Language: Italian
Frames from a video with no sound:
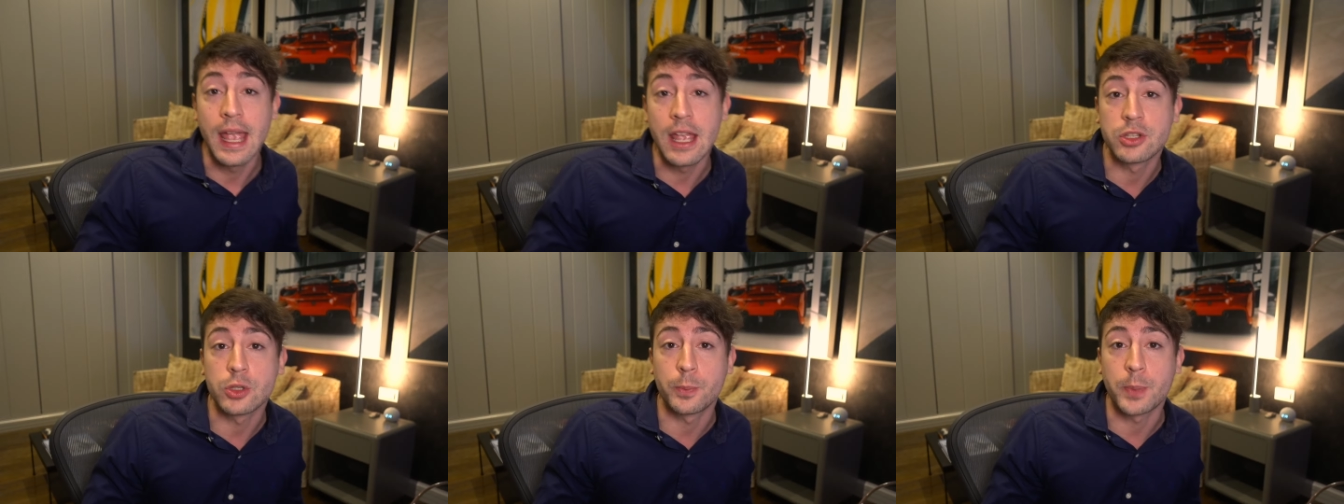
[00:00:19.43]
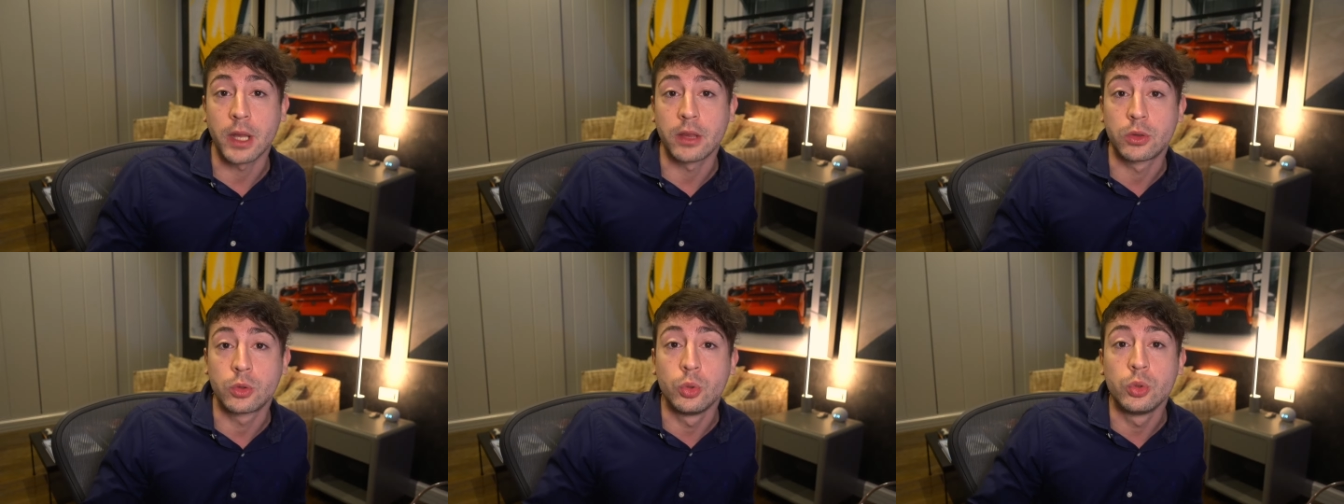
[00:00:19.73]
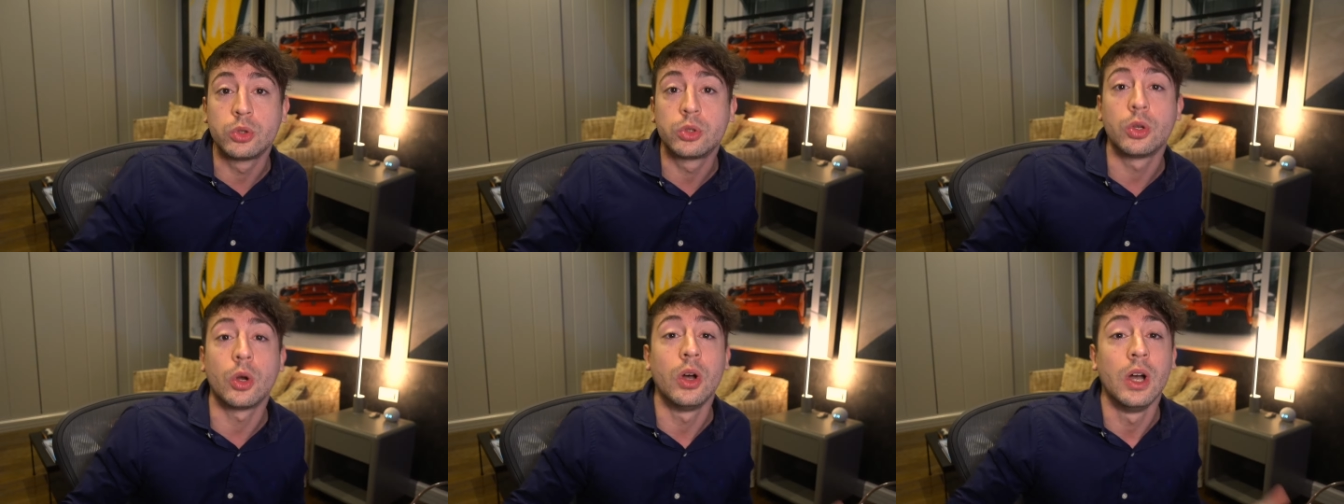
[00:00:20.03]
e
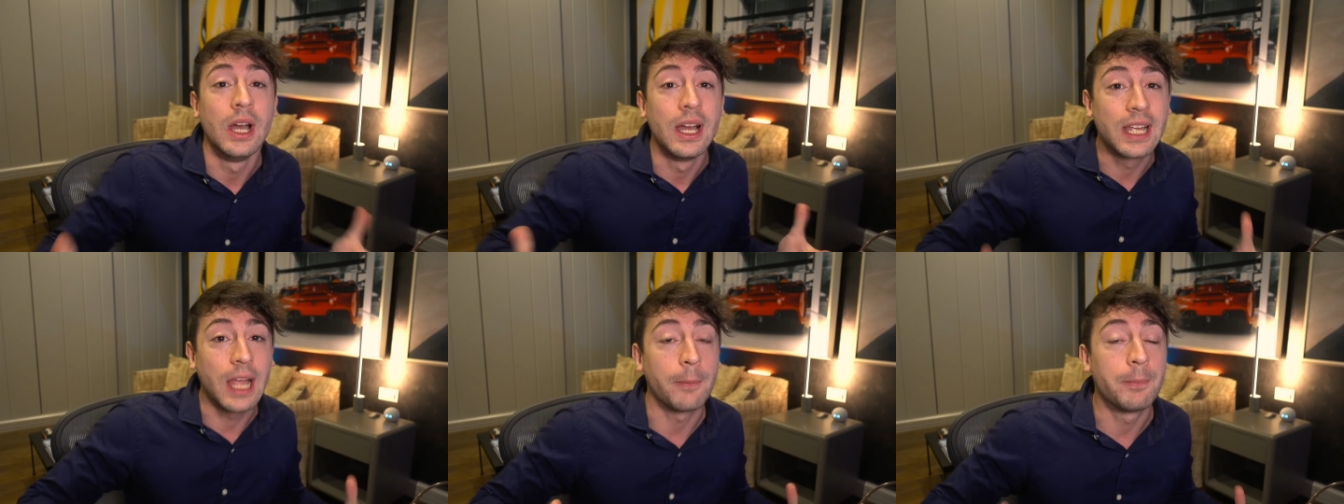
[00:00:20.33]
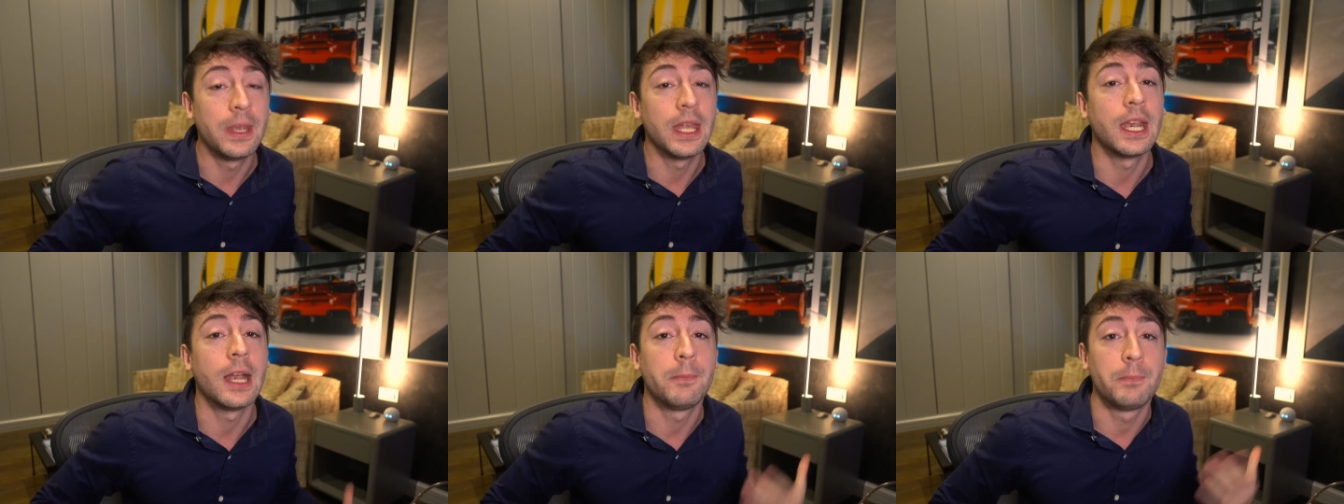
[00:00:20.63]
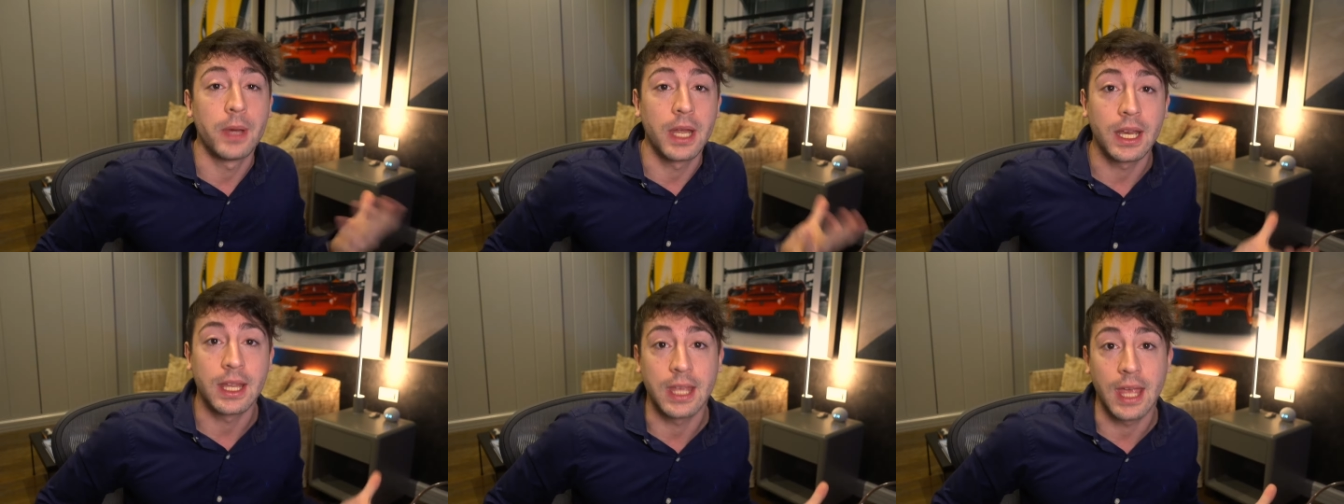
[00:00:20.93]
soprattutto capire il
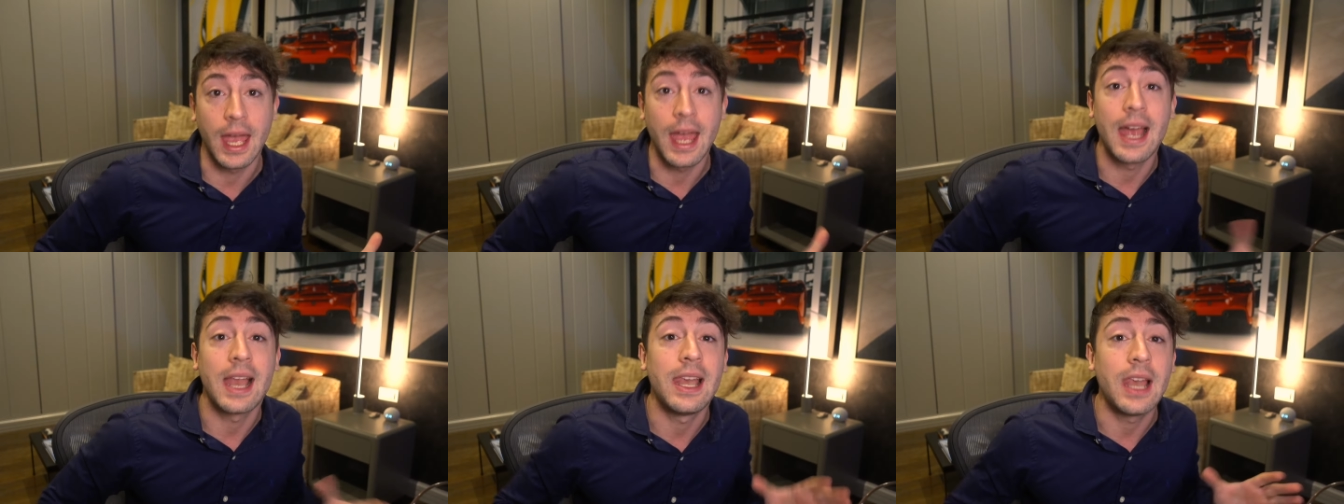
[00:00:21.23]
perché